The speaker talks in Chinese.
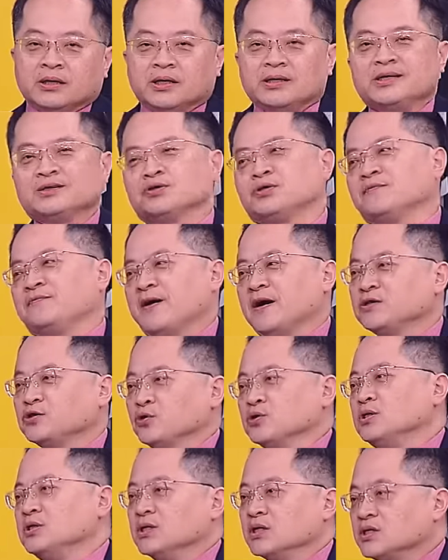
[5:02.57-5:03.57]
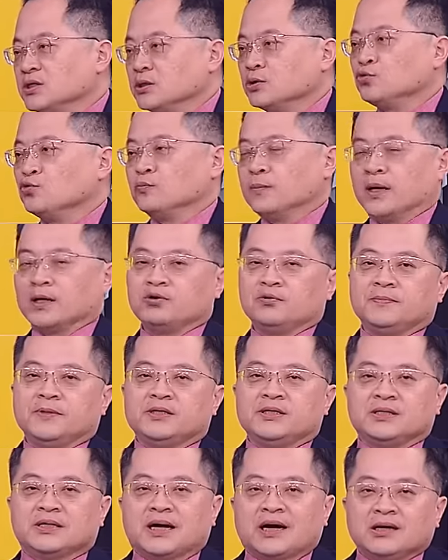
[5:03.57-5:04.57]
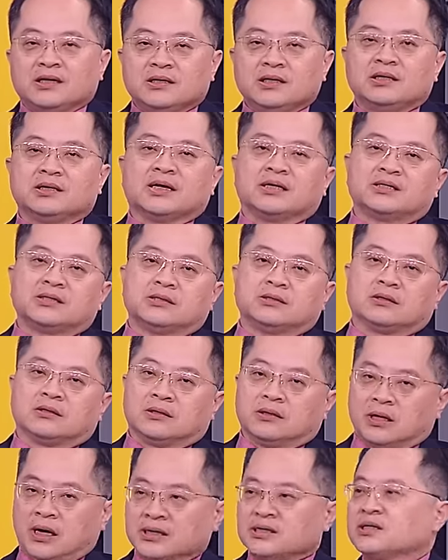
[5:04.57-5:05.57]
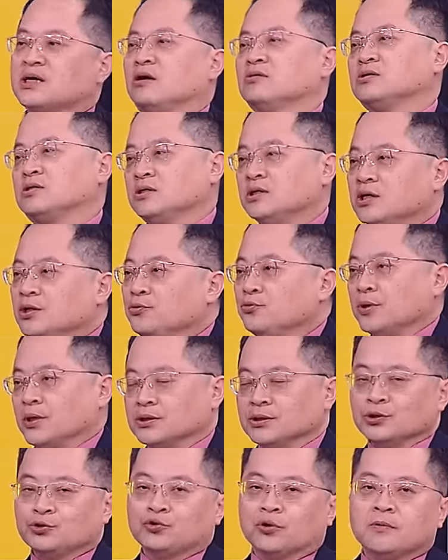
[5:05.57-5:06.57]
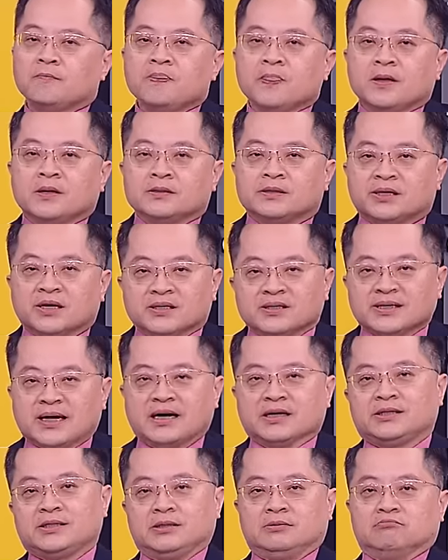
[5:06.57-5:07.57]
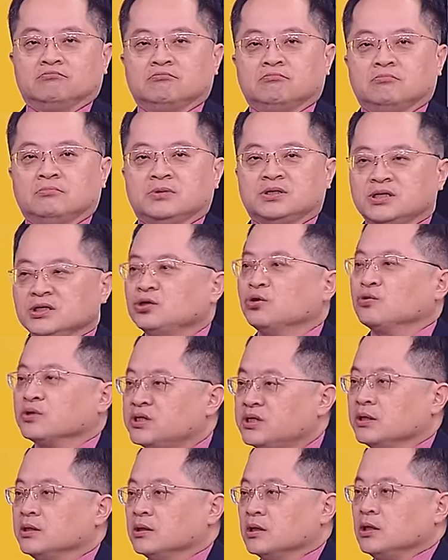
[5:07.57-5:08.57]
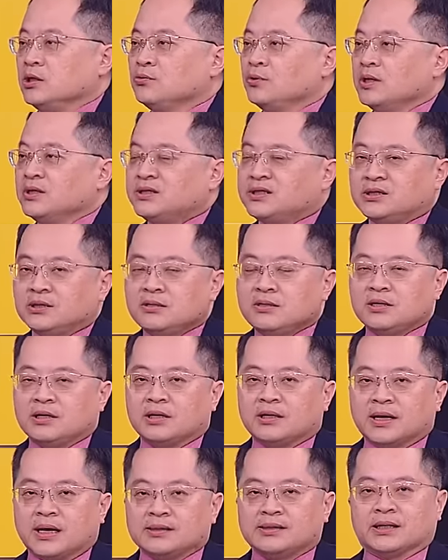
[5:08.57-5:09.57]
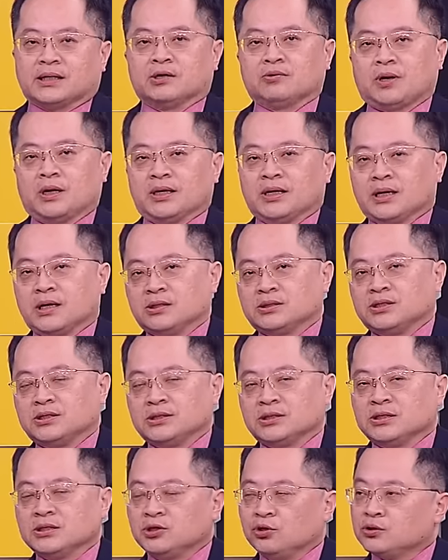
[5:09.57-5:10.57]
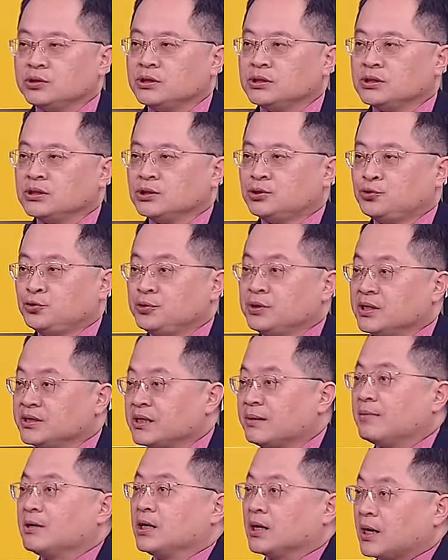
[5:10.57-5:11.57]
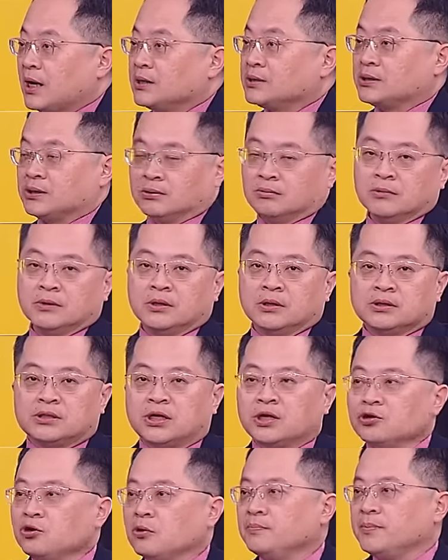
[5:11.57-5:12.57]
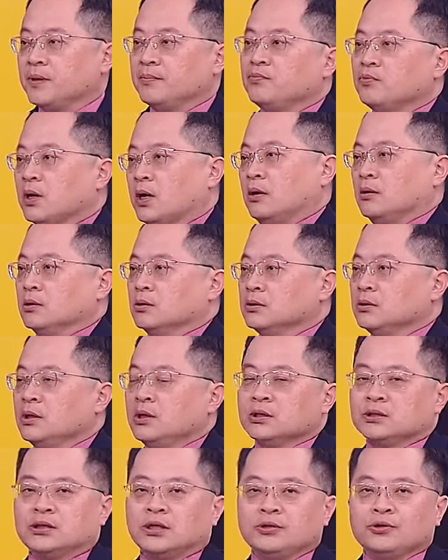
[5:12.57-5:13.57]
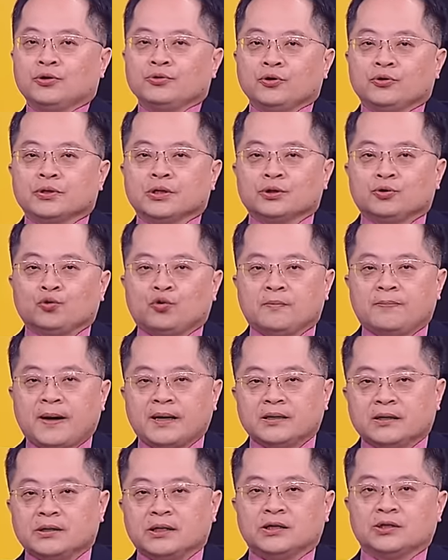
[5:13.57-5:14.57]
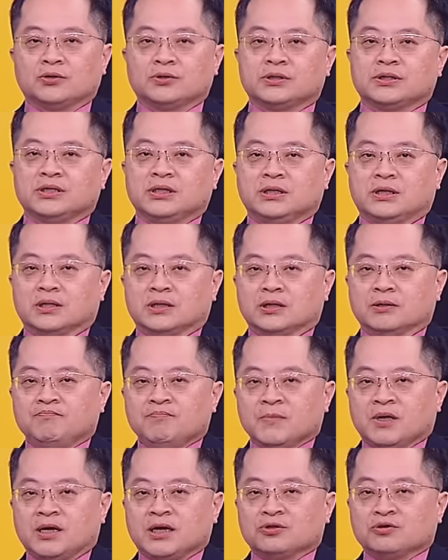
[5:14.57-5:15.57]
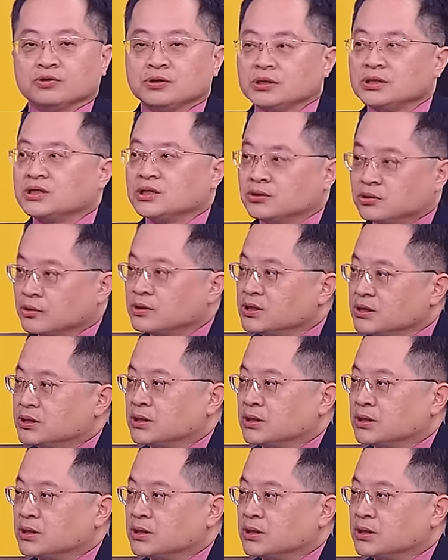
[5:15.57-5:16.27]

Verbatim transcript: 联电就是防守型的持股嘛，因为毕竟它一定应该是还是高殖利率啊，只是说成长性是有限的，因为今年来讲的话，你看到其实尤其是去年下半年开始，车用变不好了。是车用用的多半而言都是一个应该都是成熟制